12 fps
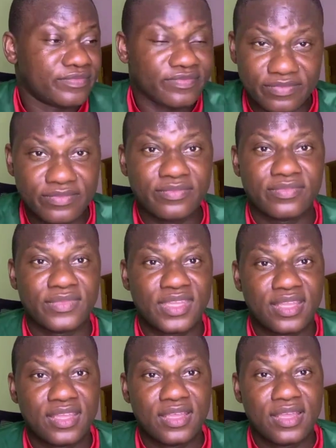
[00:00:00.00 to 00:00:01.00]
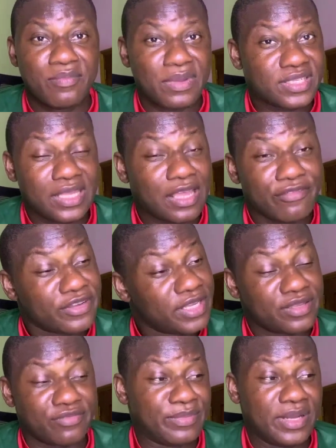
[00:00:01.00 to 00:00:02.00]
Hein. Parce qu'en
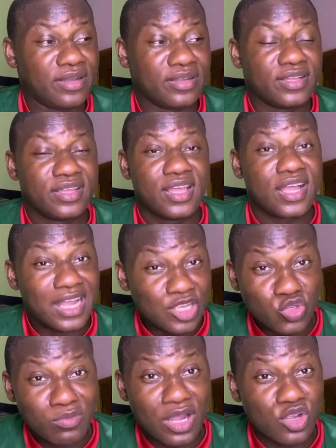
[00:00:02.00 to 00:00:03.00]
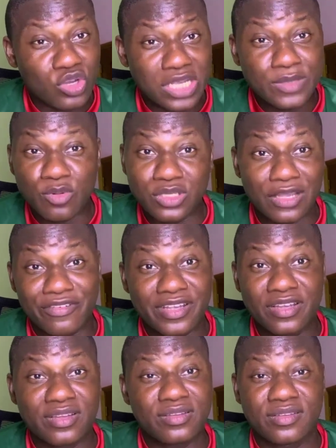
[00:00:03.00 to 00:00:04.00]
Afrique, vraiment, quand tu manques le respect aux
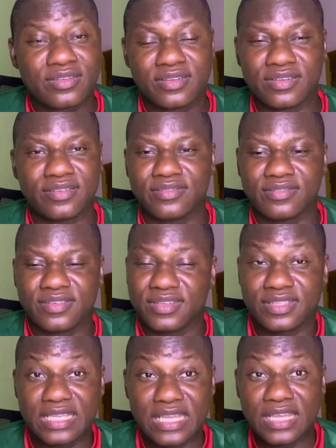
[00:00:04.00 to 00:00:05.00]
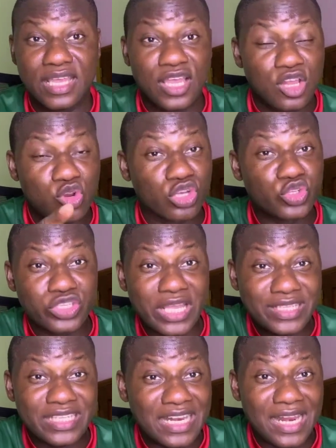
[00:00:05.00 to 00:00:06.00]
Africains, hein, le résultat,
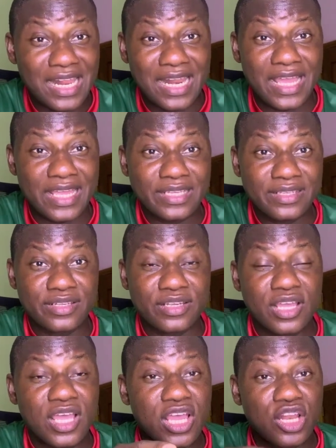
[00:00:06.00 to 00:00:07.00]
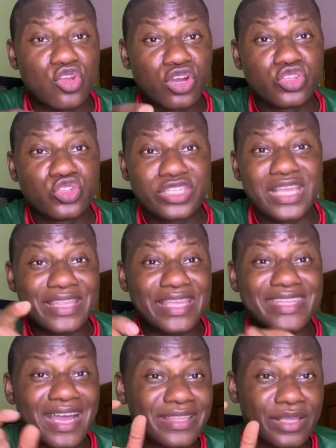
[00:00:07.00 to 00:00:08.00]
c'est là, là, là. Hein. Le résultat ne
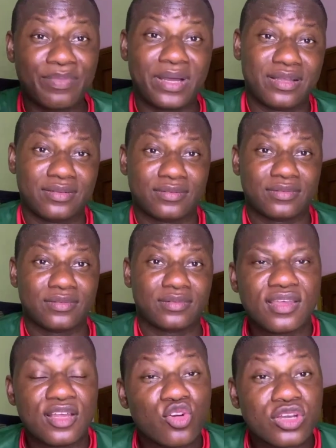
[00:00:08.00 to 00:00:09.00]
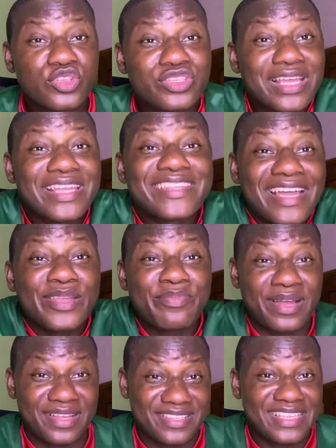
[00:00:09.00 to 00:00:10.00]
tarde pas. Le résultat ne tarde
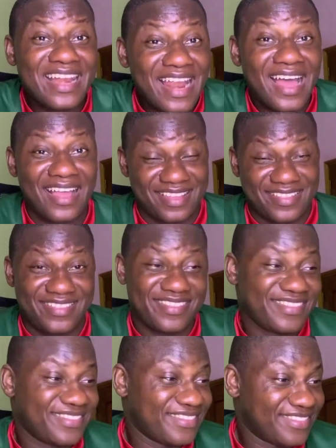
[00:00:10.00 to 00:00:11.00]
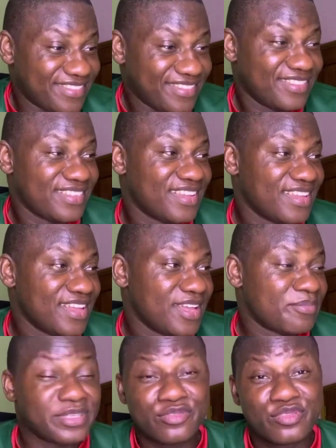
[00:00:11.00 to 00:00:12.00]
pas. C'est là. Hein?
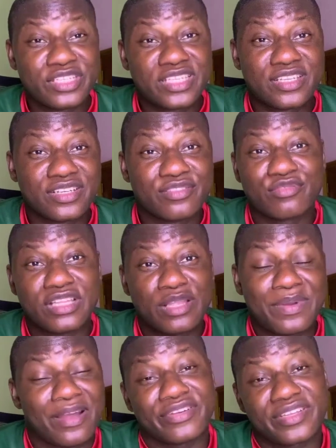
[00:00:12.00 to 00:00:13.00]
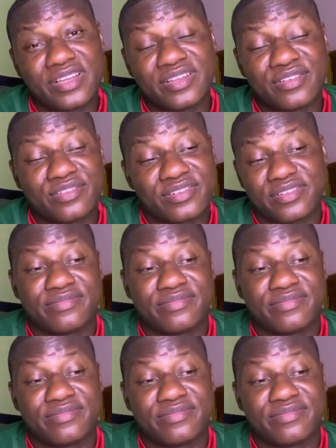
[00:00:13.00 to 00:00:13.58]
Parce que vous dites que vous n'êtes pas africain, donc.